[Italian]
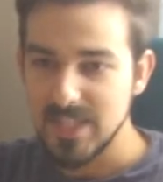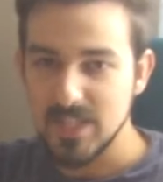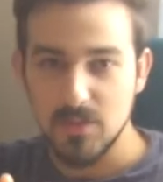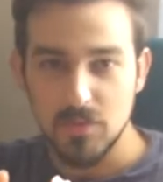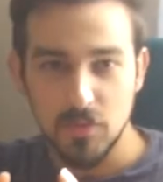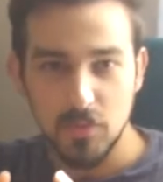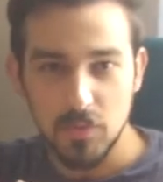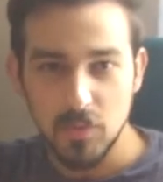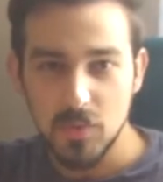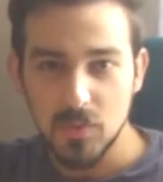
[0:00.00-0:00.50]
i
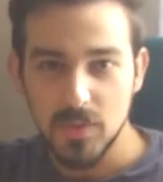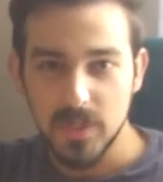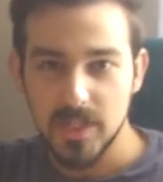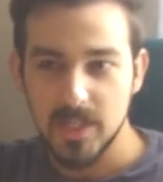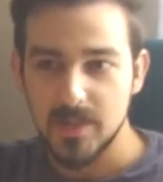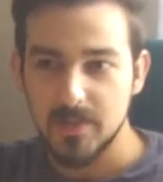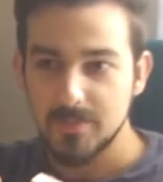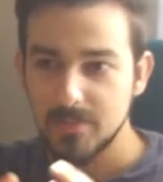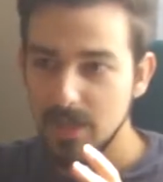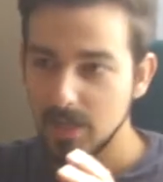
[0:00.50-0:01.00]

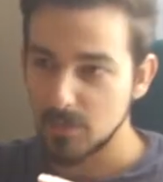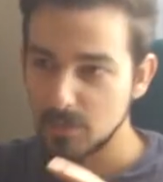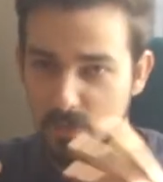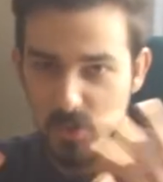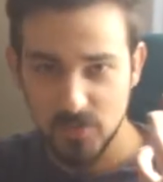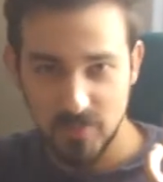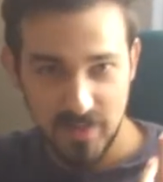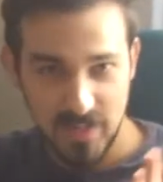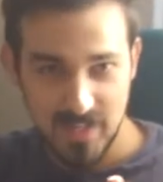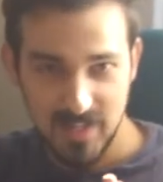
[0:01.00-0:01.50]
colori,
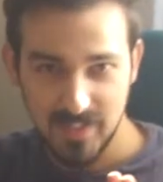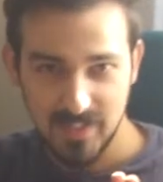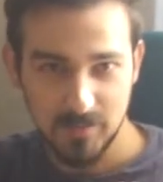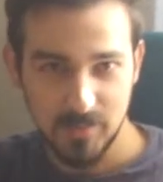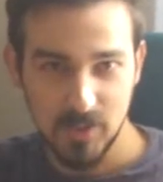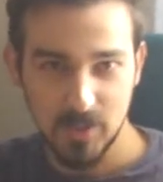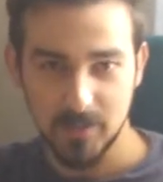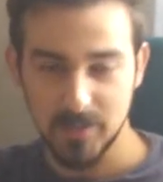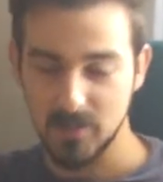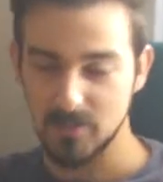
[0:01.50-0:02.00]
l'atmosfera,
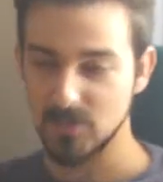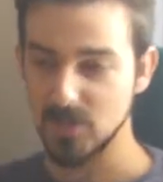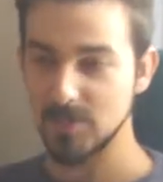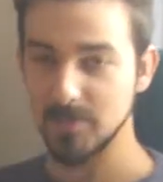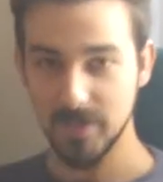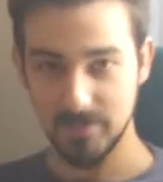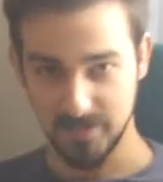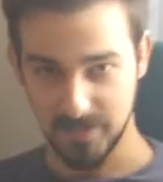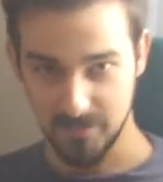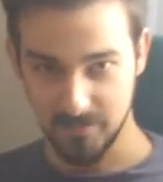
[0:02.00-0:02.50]
proprio
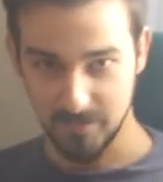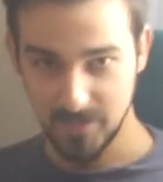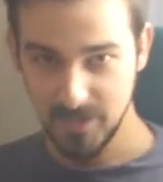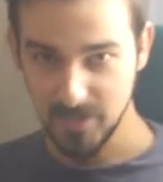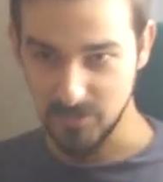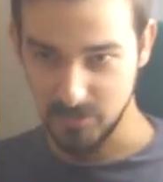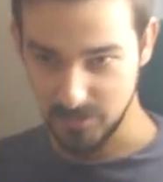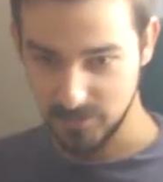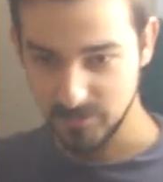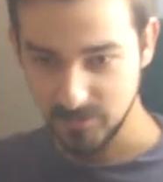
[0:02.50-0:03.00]
sembrava
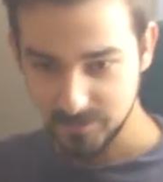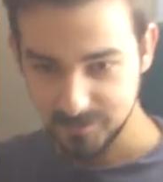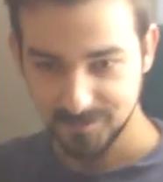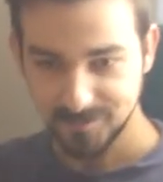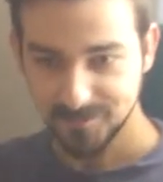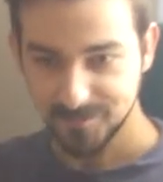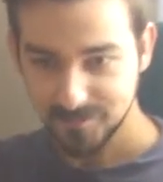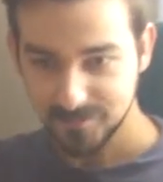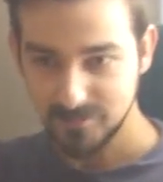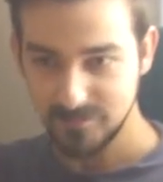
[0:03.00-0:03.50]
davvero
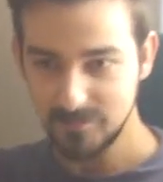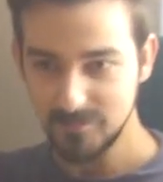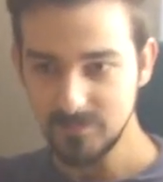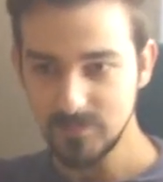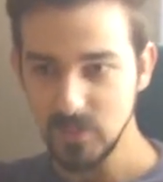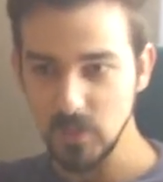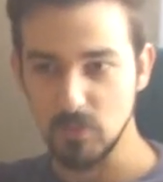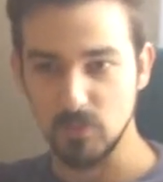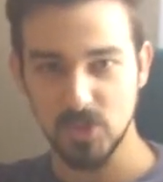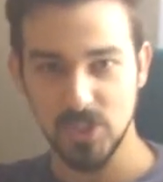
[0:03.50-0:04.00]

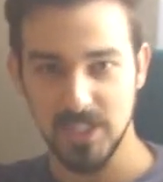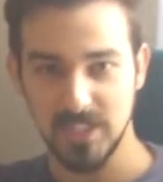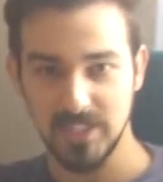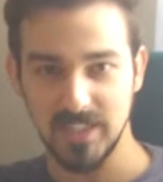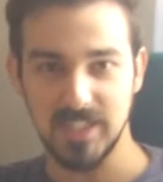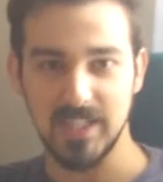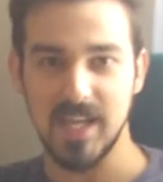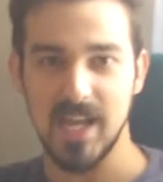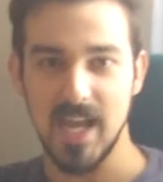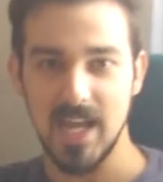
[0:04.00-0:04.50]
un set
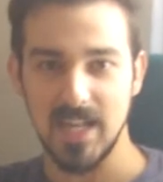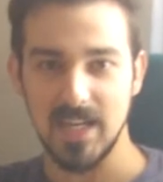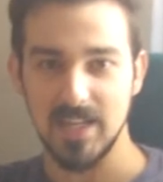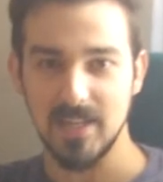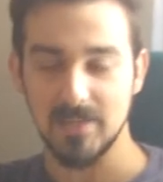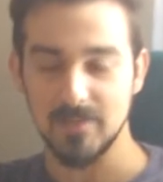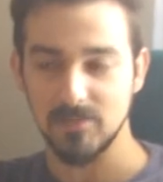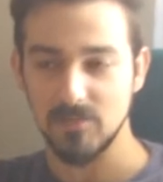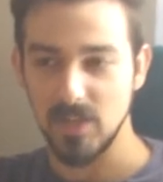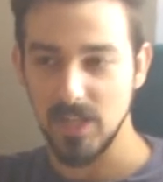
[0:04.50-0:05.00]
reale.